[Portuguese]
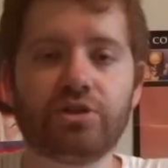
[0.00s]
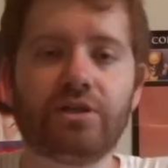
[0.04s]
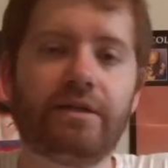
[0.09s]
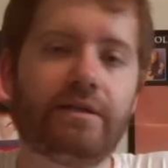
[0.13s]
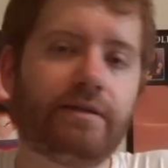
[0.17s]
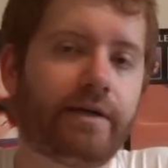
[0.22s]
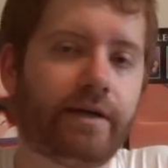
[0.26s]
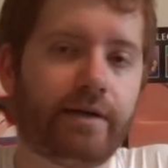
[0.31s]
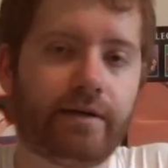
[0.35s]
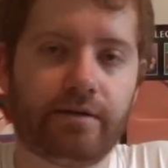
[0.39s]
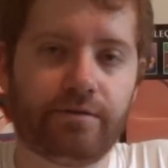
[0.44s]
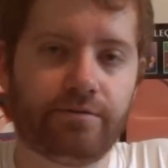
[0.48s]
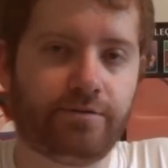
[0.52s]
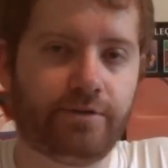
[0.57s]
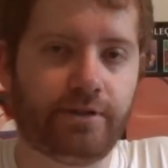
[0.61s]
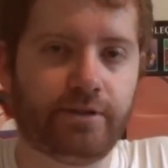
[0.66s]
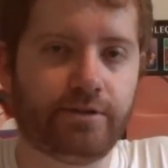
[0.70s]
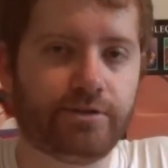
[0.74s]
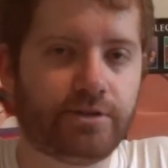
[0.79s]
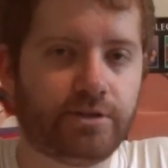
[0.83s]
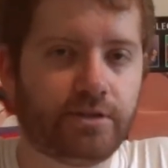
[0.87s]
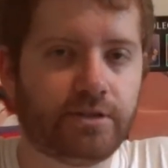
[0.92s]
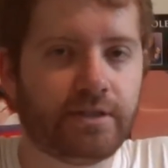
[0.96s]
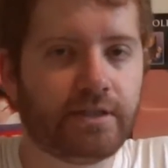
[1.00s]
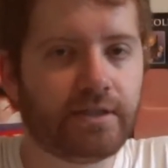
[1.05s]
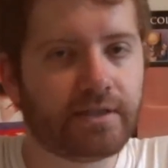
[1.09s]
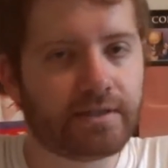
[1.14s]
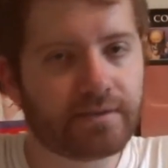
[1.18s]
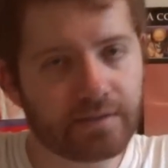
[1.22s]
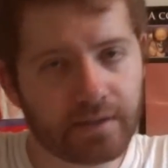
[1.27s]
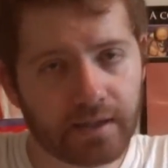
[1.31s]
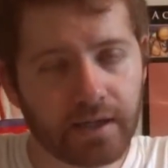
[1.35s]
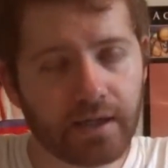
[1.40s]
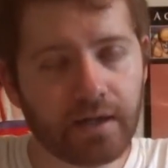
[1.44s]
Lanterna Verde.
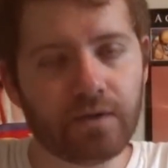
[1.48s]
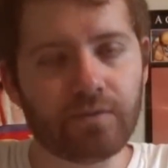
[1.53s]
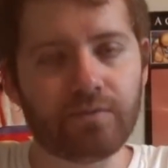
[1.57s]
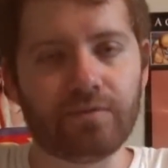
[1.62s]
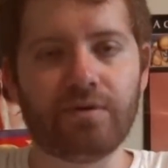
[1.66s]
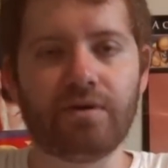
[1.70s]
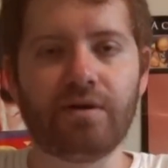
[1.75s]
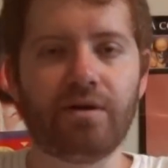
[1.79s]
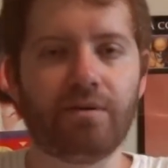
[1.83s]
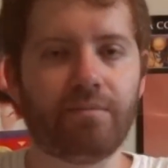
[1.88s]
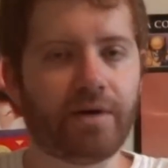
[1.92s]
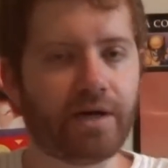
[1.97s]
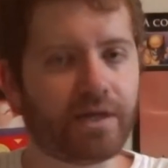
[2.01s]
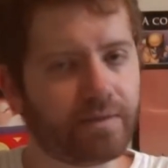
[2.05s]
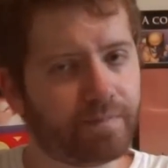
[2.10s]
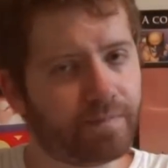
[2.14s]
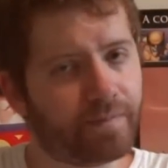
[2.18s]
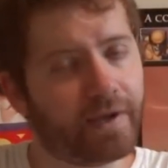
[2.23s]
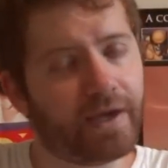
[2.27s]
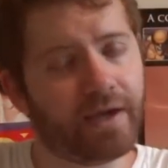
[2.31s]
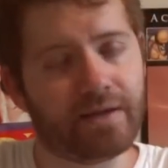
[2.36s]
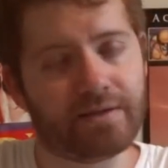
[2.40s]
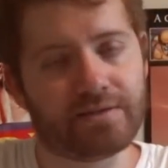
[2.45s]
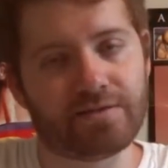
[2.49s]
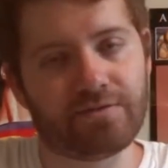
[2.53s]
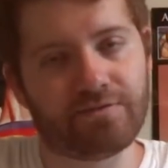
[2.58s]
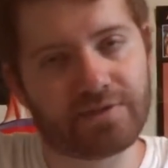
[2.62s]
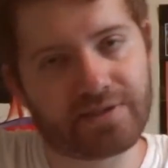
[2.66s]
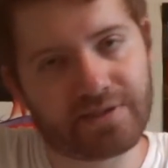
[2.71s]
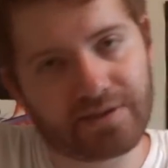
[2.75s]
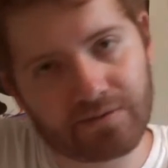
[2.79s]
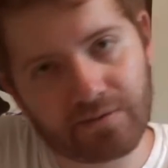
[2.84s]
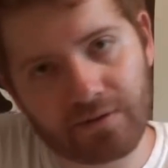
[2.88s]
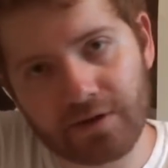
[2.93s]
Não! Pare e pensa,
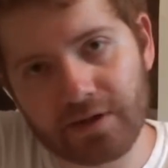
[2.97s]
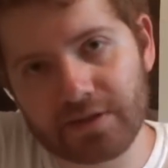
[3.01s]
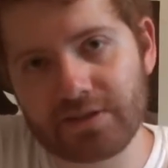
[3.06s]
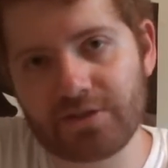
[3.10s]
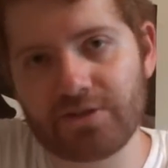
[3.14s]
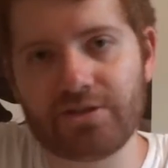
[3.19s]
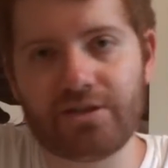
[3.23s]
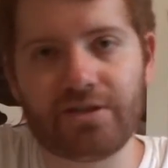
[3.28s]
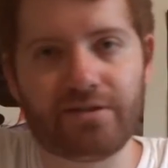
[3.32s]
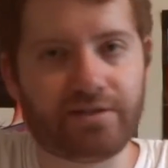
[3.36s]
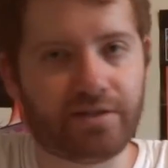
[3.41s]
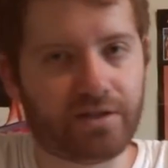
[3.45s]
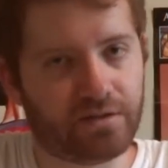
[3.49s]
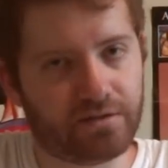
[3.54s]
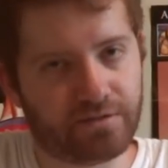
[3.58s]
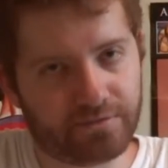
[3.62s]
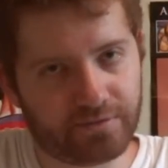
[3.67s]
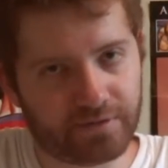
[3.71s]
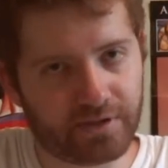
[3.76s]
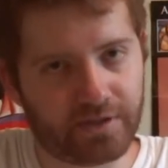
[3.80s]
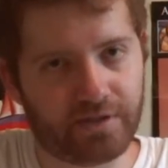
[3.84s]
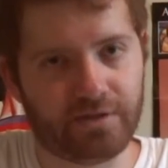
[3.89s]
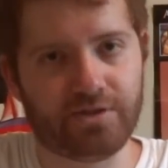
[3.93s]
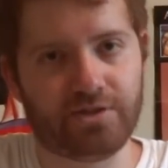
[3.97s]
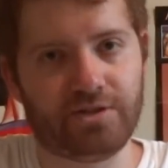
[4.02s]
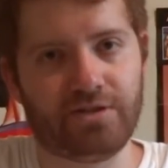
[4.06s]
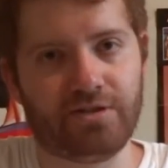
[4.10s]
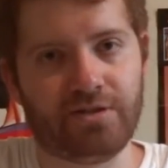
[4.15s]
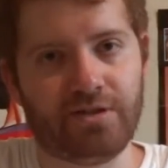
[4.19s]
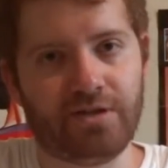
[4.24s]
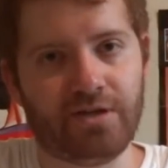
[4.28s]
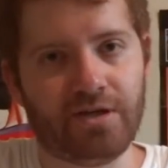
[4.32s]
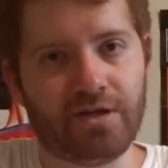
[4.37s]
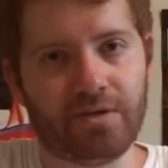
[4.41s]
você gosta de Lanterna Verde?
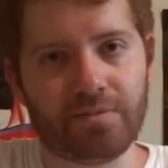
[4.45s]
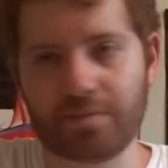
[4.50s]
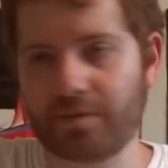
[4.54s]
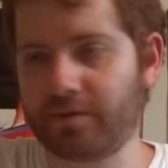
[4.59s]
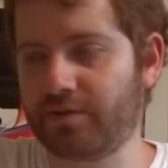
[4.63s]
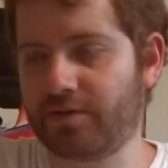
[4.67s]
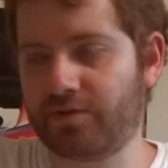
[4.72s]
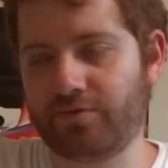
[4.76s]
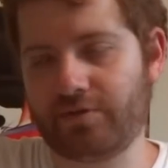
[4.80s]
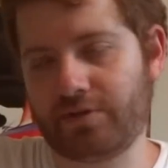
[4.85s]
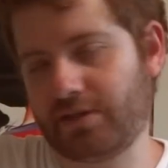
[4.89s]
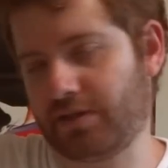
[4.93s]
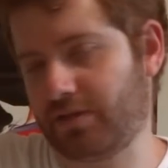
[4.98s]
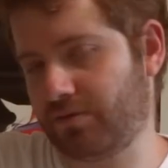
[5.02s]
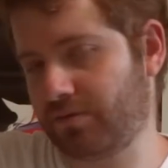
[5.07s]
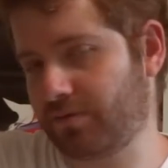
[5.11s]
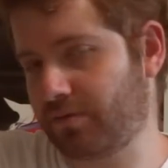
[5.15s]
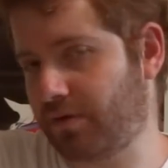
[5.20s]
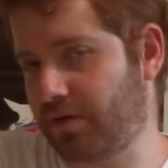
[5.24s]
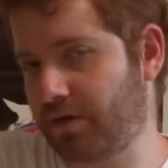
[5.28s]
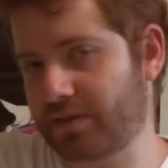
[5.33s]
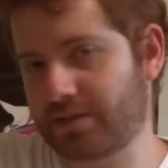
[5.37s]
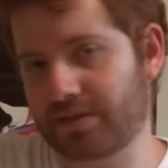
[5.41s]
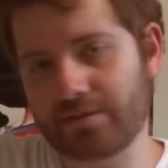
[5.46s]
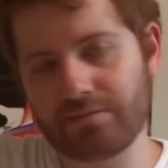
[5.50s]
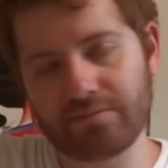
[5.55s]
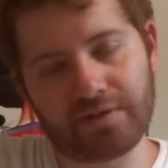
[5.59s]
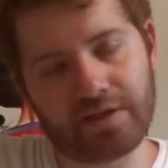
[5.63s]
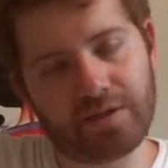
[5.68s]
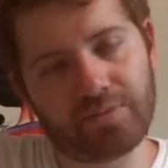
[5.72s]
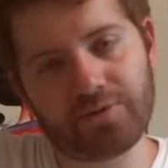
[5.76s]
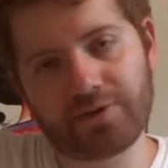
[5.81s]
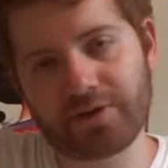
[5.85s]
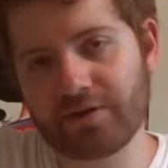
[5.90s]
Porque se você não gosta, não
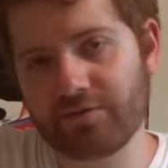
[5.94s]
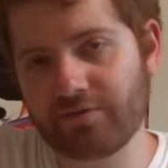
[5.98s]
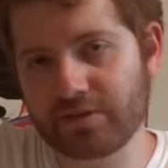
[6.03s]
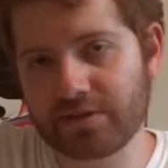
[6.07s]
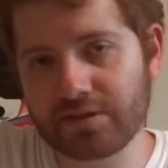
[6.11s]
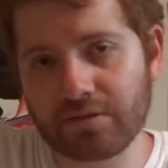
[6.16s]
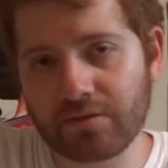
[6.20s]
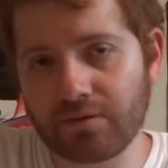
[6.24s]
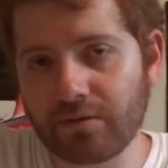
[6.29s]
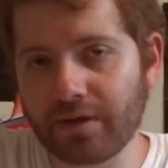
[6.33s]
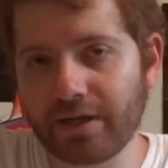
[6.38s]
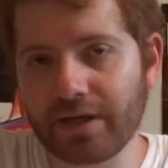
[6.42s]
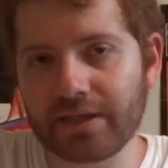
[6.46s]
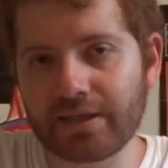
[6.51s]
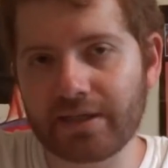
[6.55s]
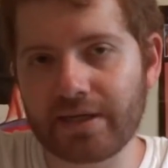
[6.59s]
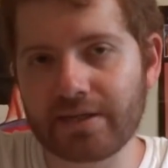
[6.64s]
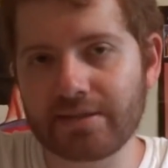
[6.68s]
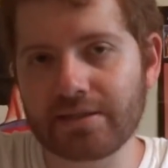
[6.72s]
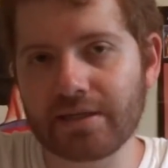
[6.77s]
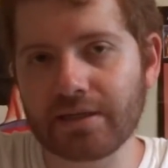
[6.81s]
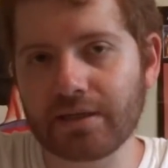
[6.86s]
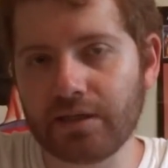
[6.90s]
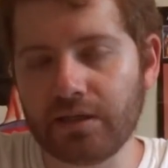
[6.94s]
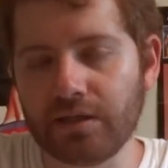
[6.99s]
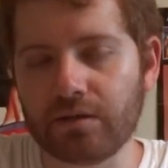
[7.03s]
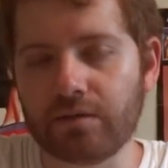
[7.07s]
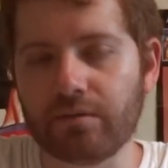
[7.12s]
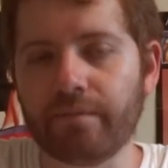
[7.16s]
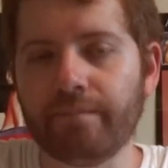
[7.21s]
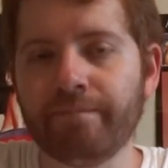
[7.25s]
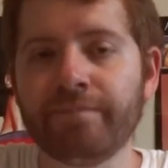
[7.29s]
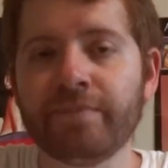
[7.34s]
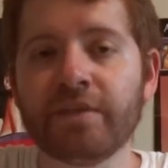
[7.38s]
tem por que você correr atrás
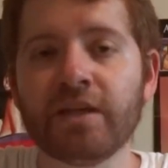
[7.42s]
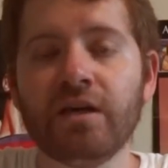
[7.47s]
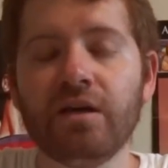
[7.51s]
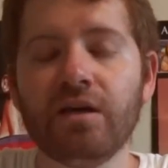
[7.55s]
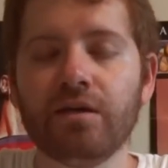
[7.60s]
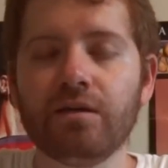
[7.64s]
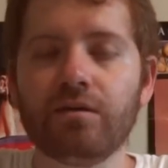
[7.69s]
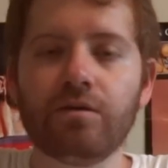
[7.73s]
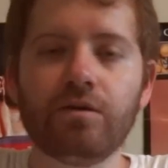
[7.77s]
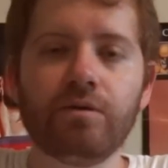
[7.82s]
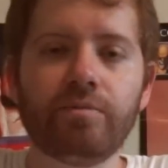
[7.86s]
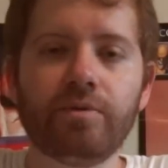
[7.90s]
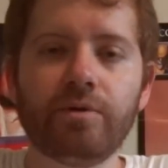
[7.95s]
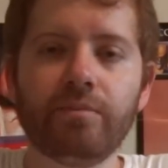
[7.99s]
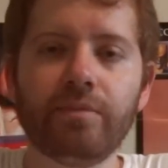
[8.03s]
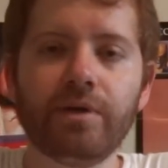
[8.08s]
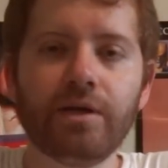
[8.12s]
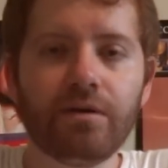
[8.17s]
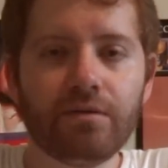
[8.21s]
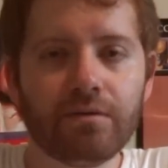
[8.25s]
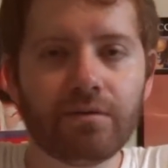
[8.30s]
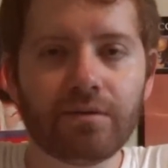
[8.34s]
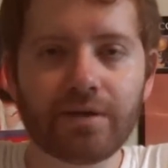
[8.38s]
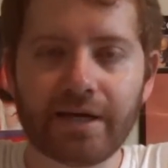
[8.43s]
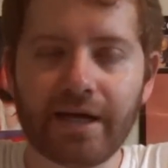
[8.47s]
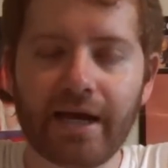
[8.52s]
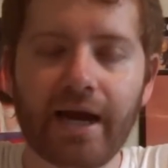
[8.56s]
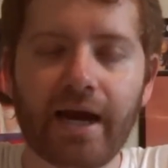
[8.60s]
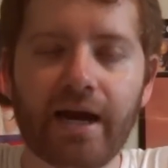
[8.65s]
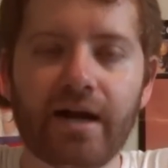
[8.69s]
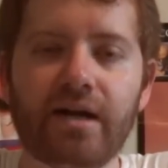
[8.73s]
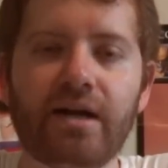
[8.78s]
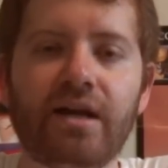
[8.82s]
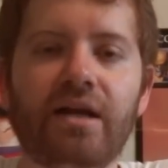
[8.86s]
daquilo. Então, em primeiro
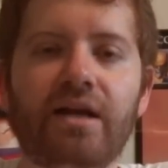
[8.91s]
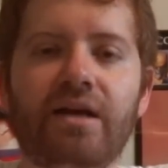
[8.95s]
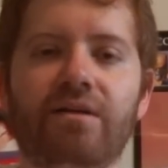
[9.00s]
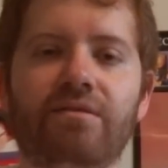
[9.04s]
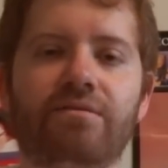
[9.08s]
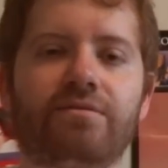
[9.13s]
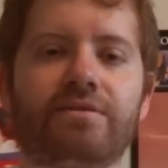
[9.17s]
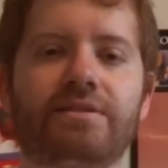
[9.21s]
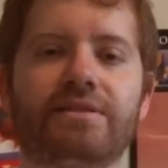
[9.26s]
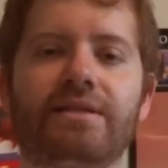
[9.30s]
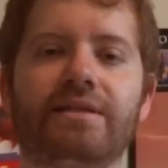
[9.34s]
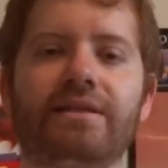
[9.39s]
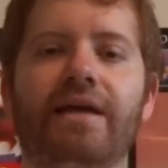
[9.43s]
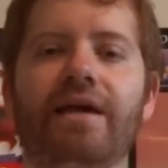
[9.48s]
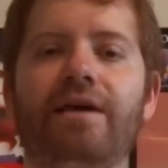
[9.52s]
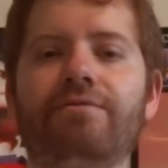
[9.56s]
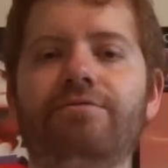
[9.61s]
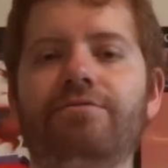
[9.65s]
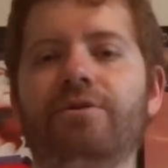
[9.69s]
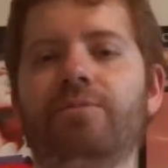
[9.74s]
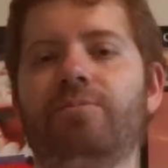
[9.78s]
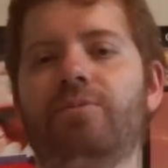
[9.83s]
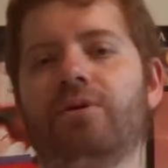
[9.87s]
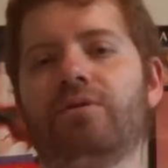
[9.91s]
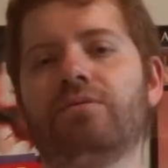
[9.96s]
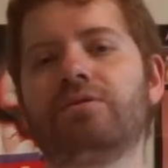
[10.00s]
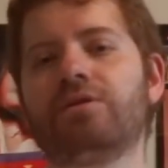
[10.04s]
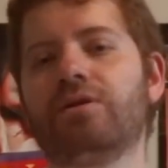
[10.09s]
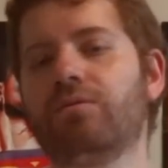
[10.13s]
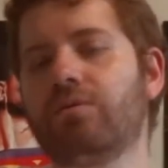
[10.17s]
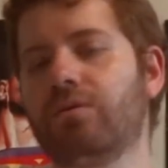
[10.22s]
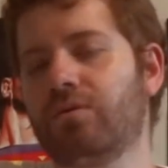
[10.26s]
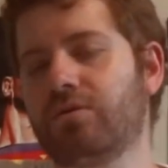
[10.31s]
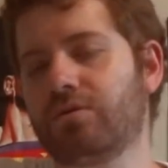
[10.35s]
lugar, você deve ir pelo
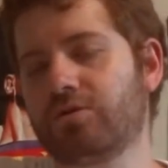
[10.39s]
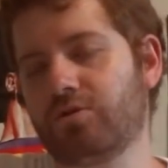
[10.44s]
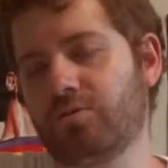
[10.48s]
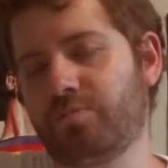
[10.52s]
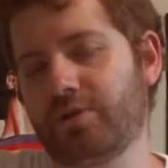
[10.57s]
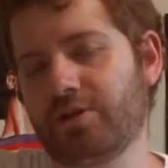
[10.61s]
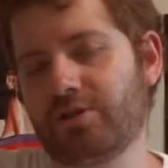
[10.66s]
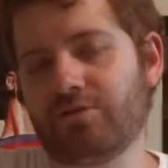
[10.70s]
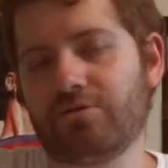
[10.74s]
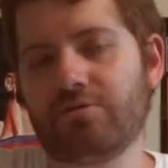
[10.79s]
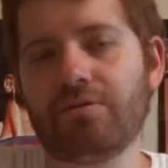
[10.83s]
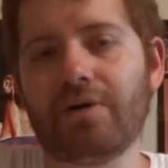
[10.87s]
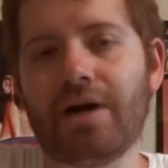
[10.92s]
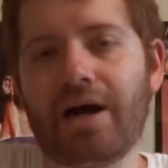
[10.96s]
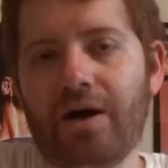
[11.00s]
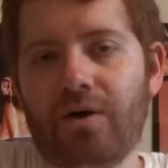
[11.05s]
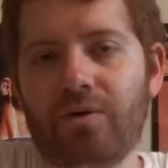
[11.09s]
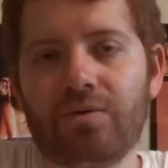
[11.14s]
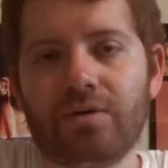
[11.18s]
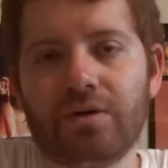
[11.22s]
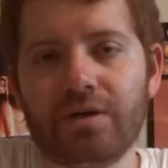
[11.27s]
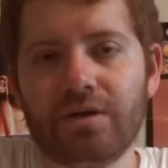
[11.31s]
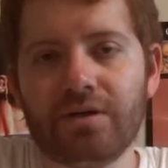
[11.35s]
seu gosto pessoal